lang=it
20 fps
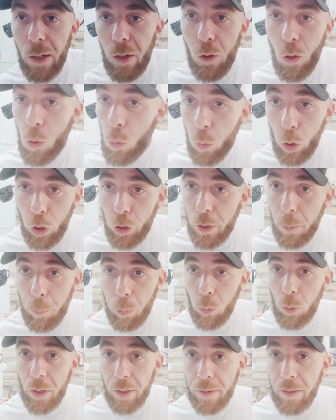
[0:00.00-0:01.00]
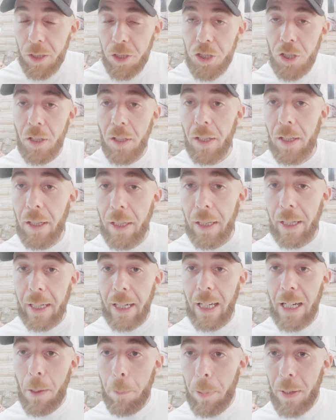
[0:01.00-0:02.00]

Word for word: non quello di Pulisic che la